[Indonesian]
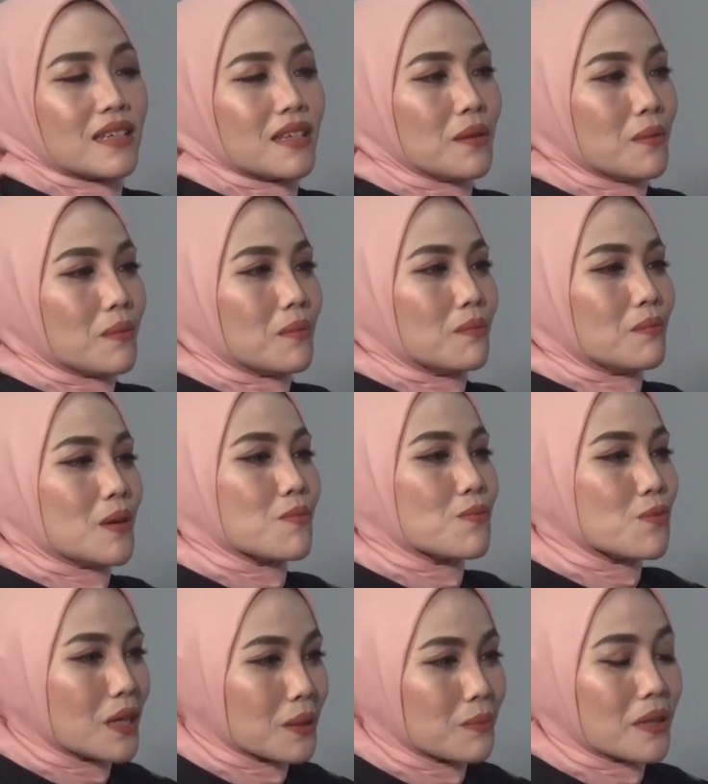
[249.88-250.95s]
ini
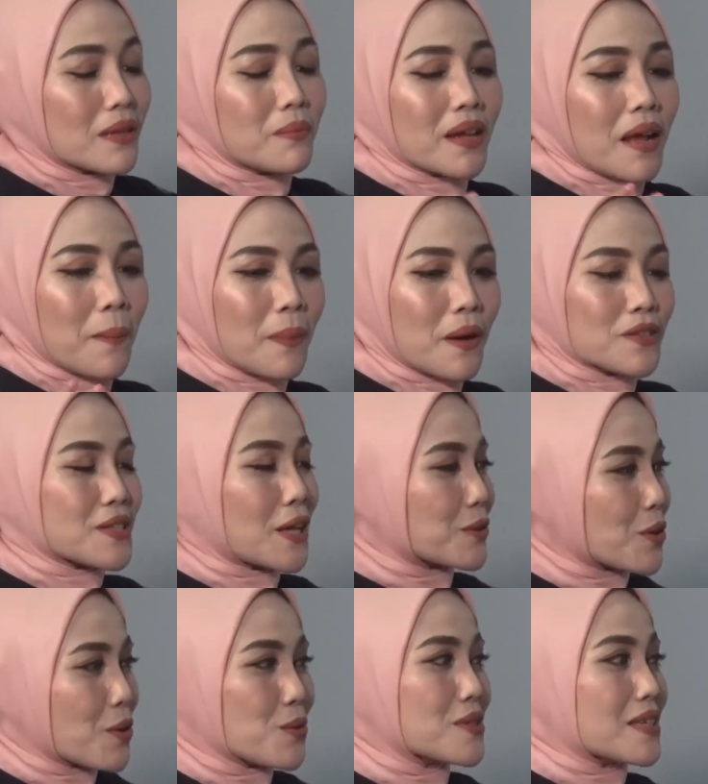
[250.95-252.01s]
membuat beberapa
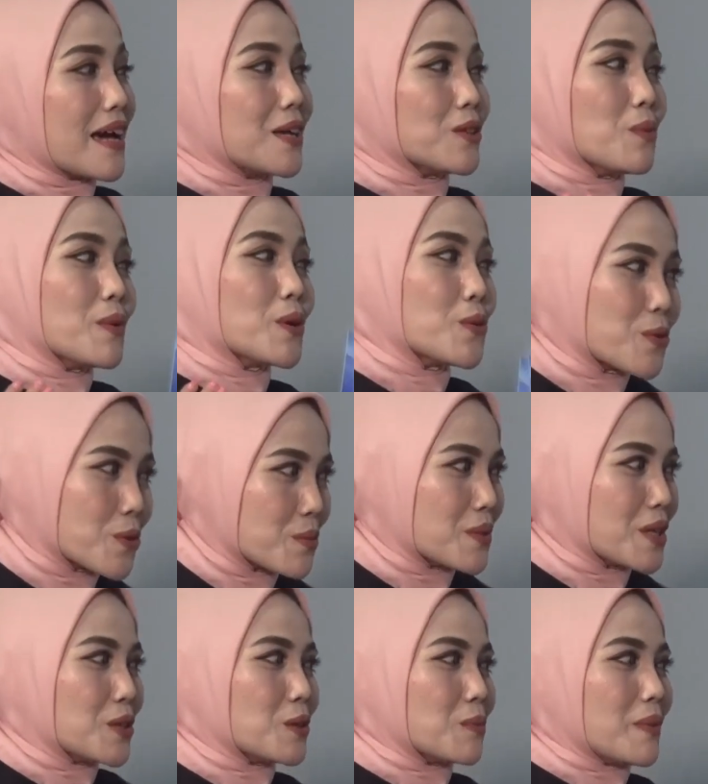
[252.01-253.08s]
sektor usaha itu menurun
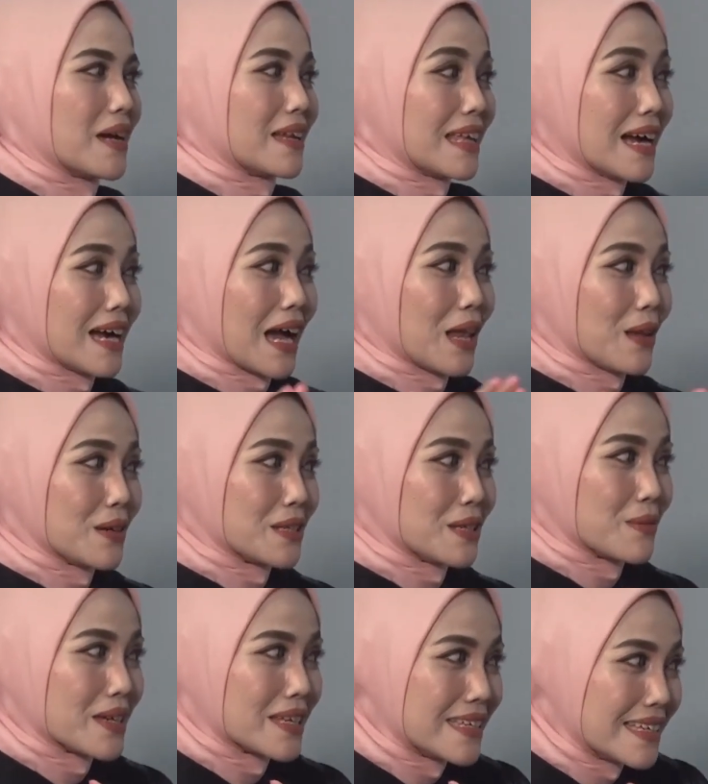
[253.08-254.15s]
begitu Pak. Nah kalau di
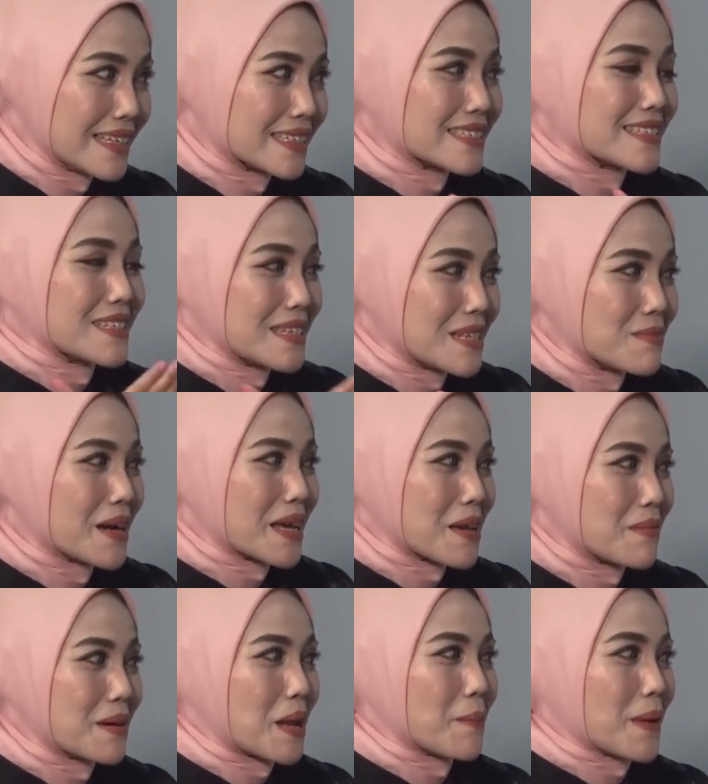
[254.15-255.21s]
wedding sendiri
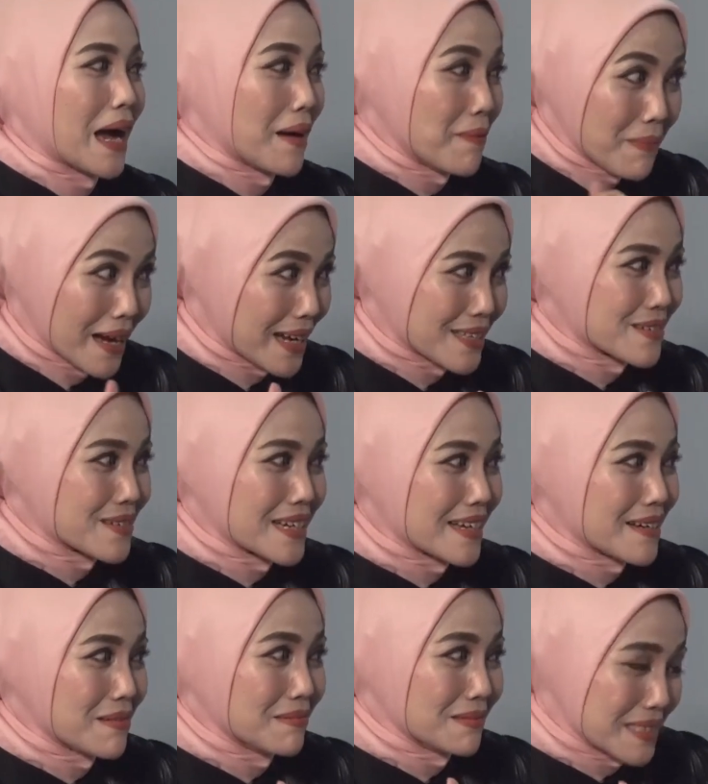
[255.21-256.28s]
bagaimana Pak? Apakah juga
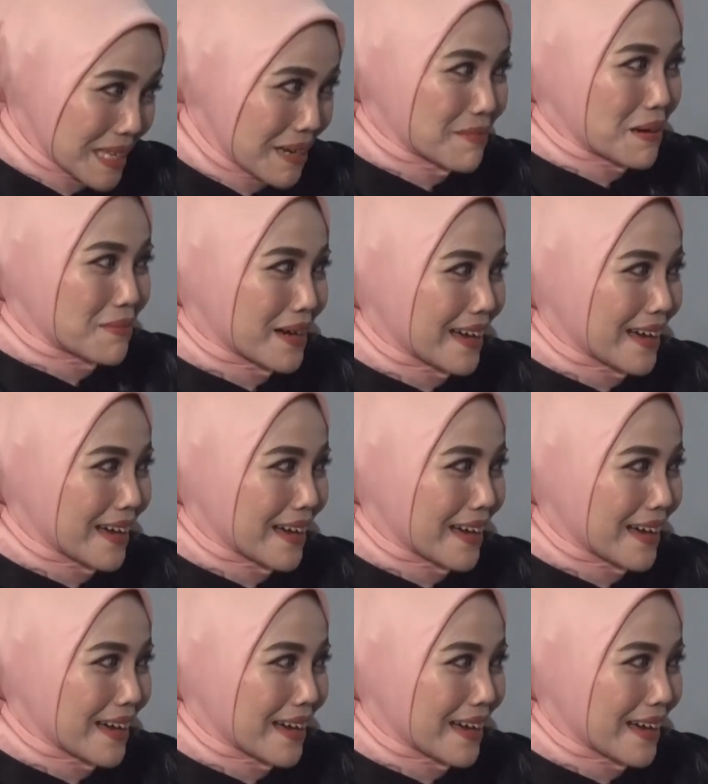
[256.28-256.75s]
sama